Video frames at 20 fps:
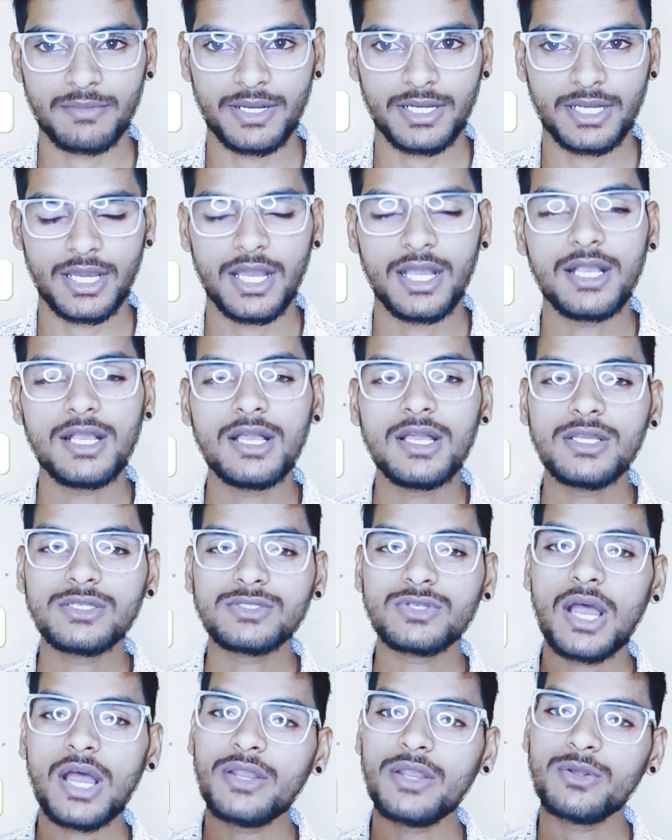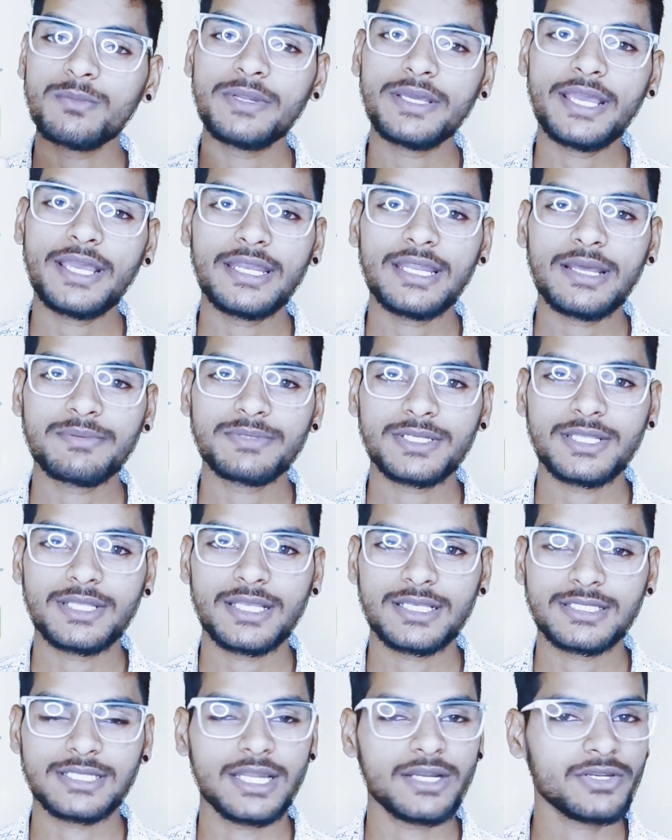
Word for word: అనమాట సో ఆ డూప్లికేట్ ఆప్షన్ అయితే